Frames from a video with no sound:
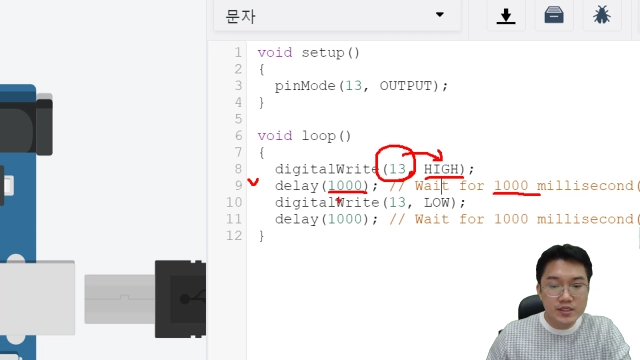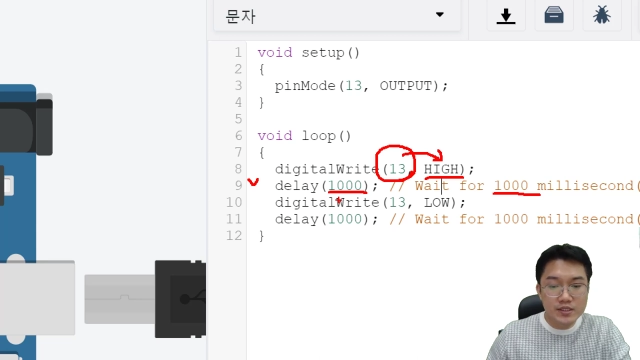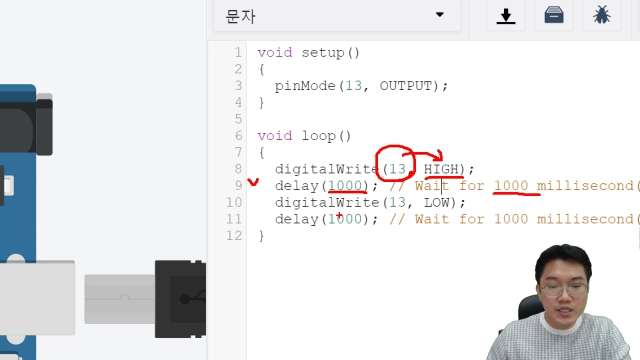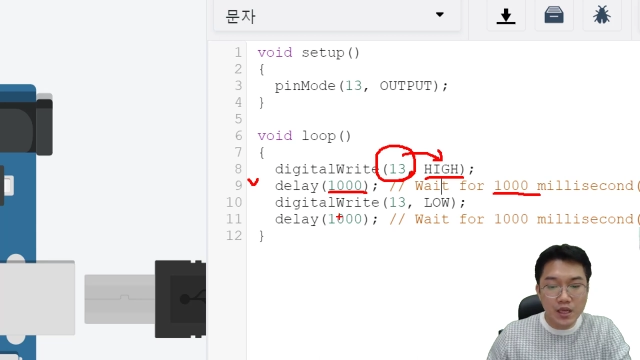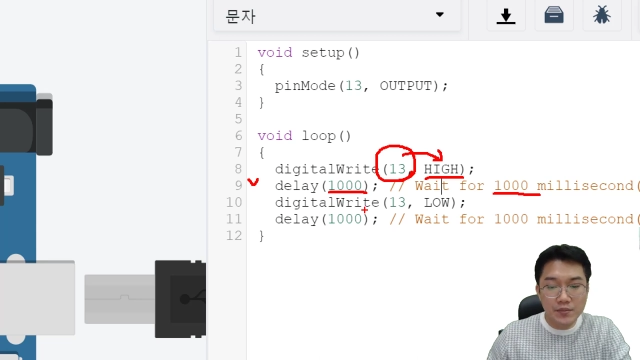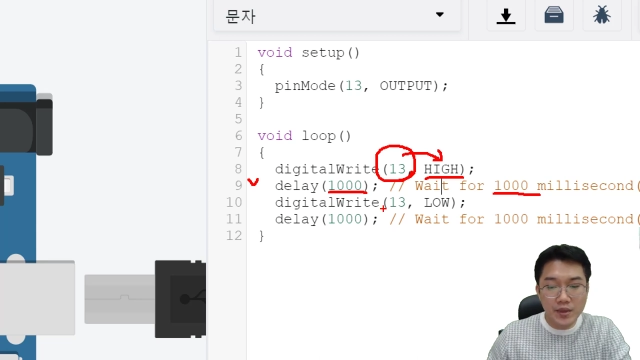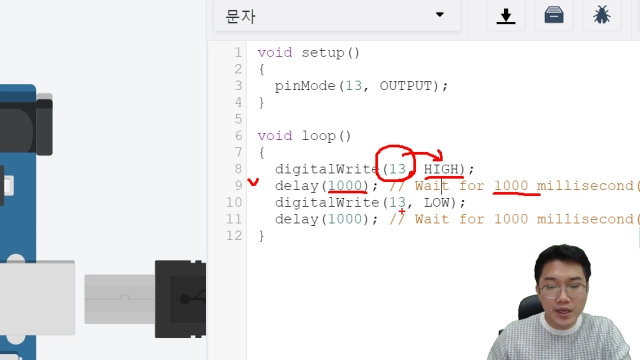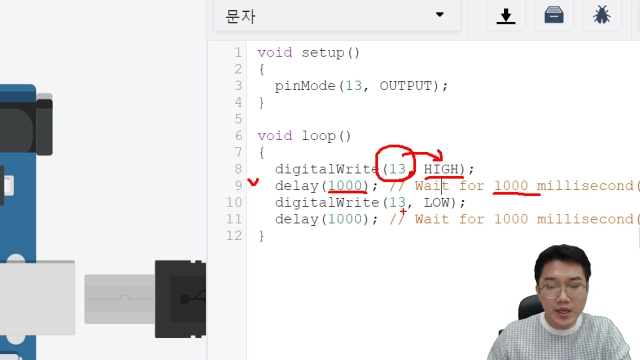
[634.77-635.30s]
그
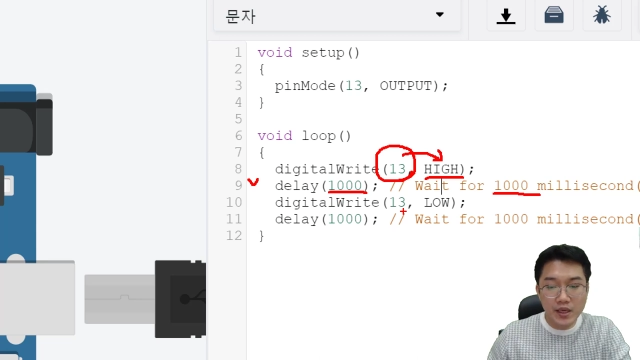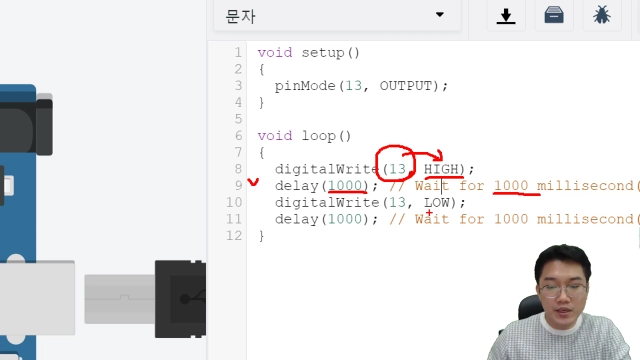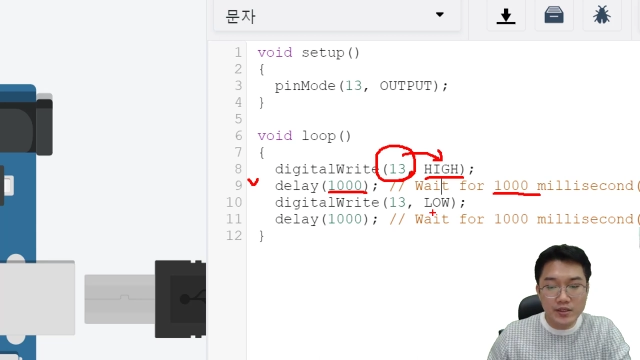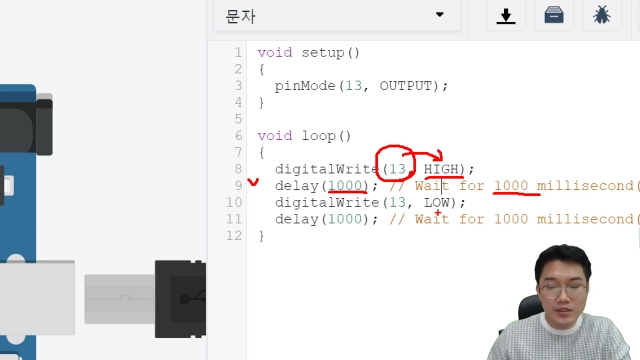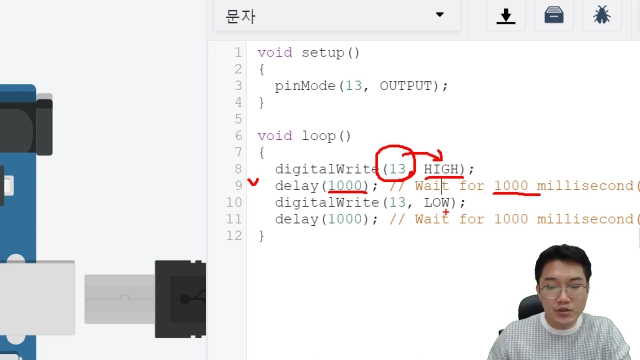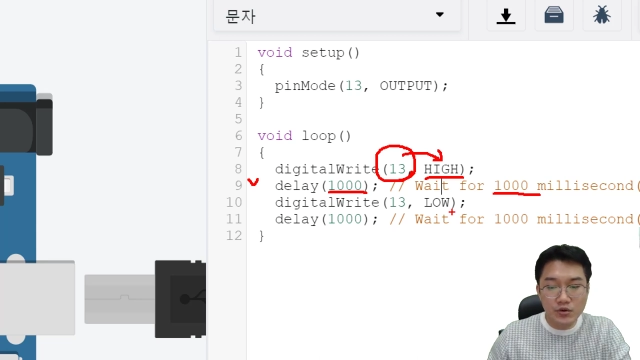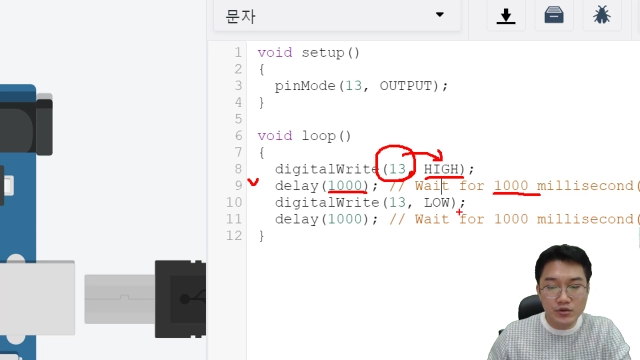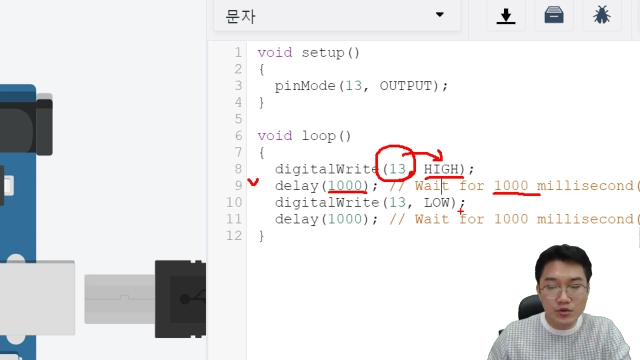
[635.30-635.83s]
다음에
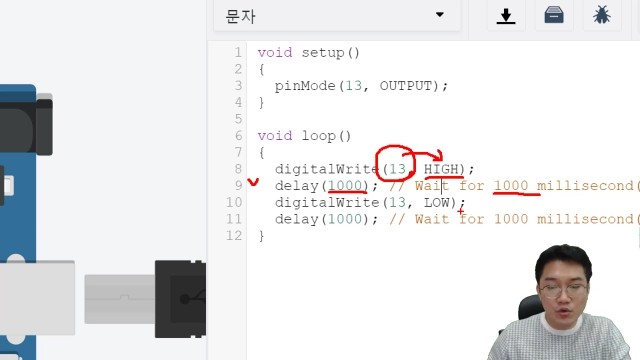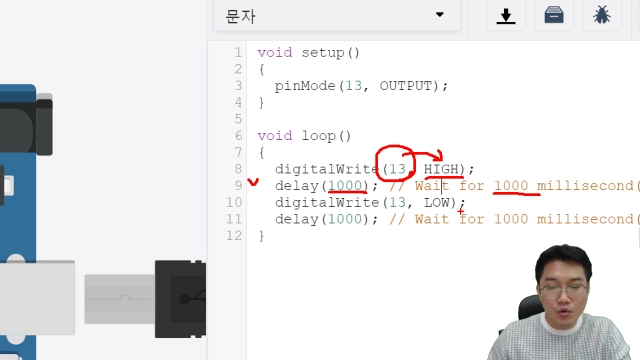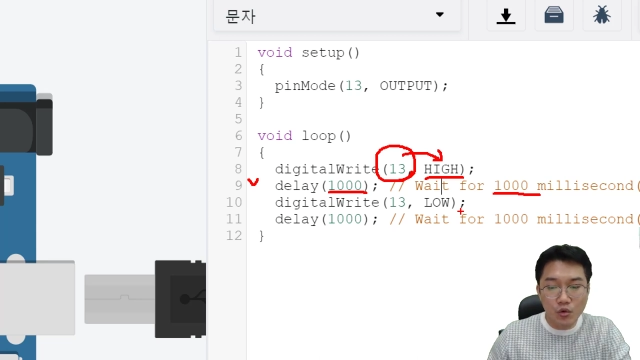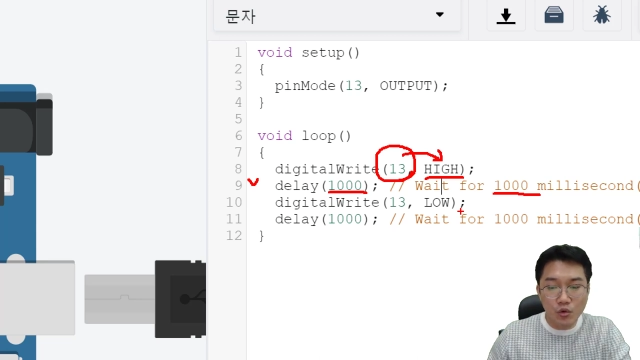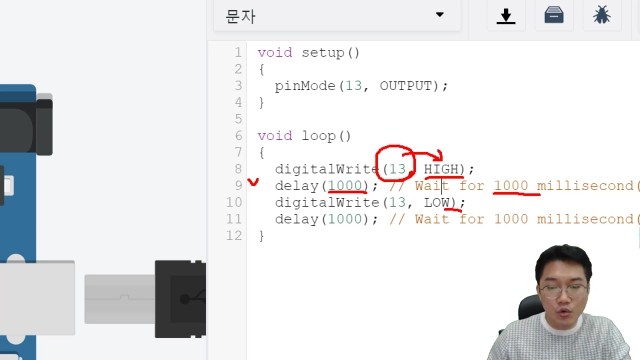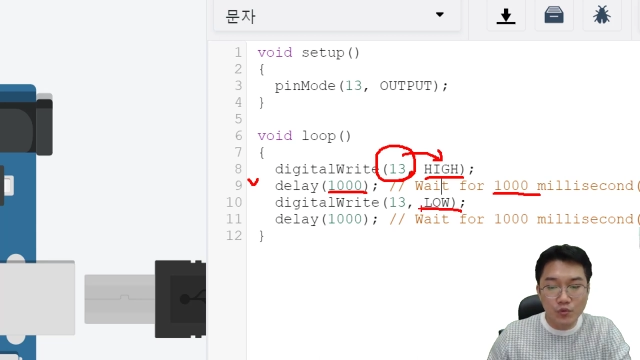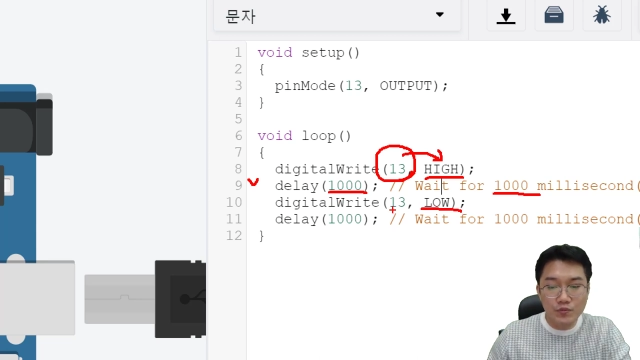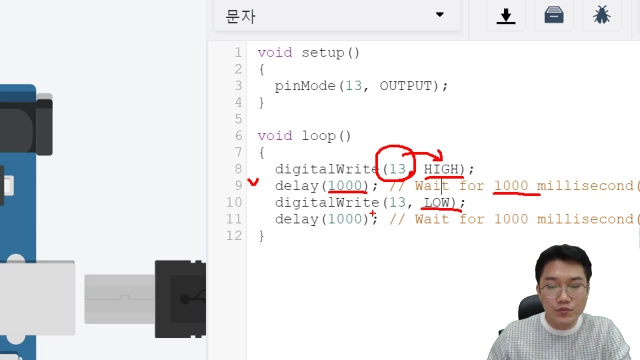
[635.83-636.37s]
이거는
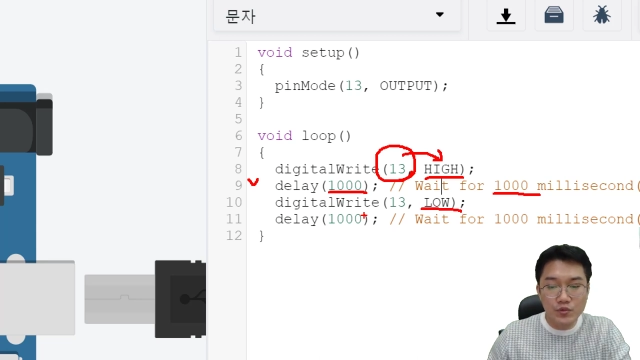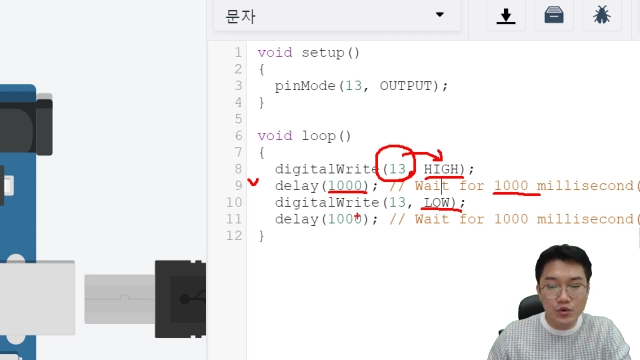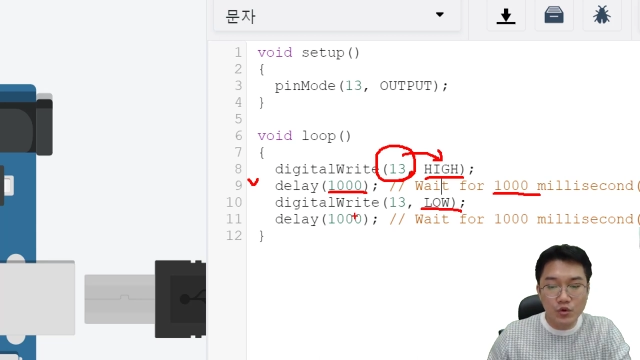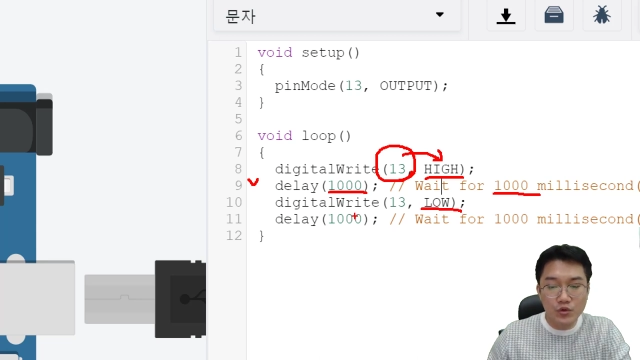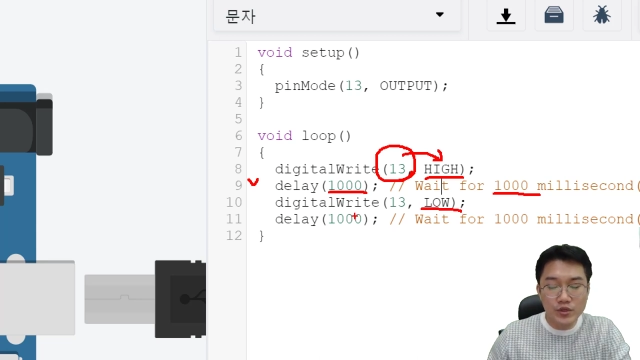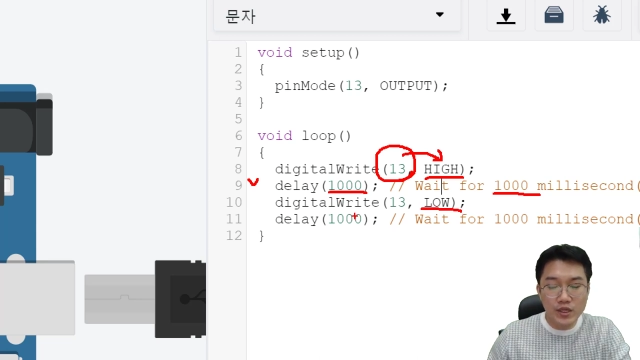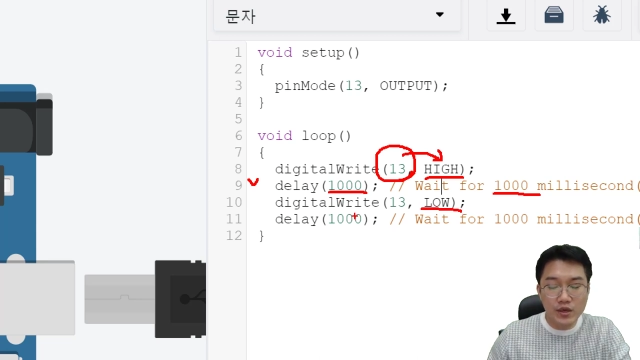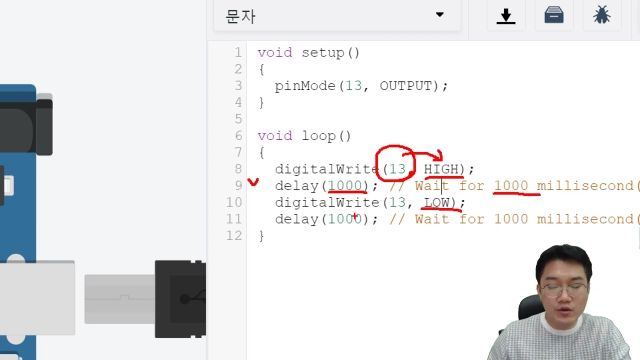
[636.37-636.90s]

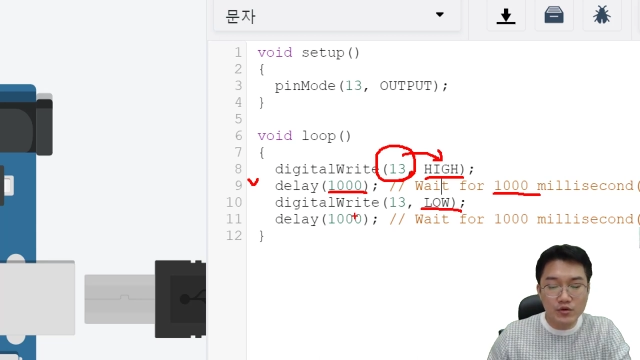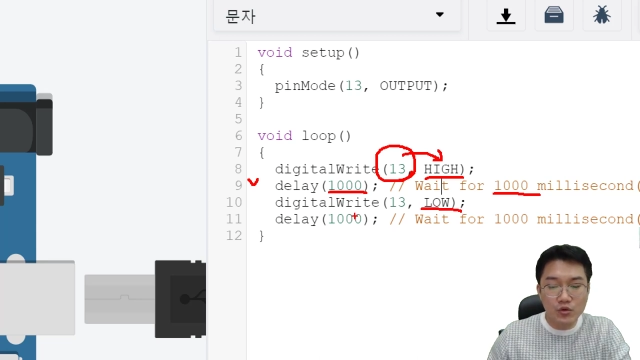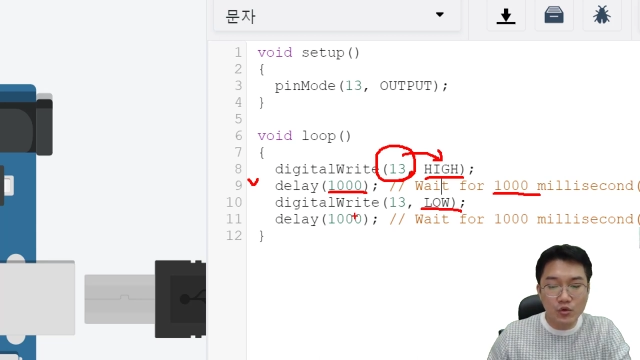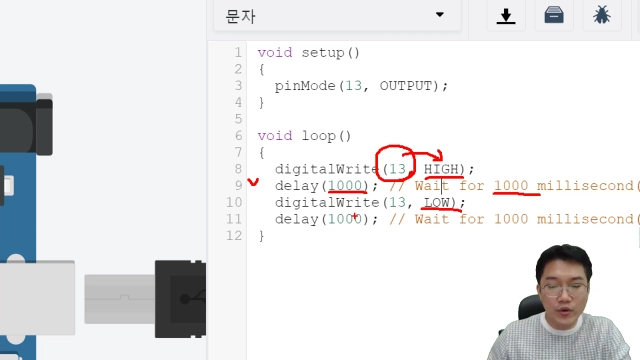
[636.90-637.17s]
론이에요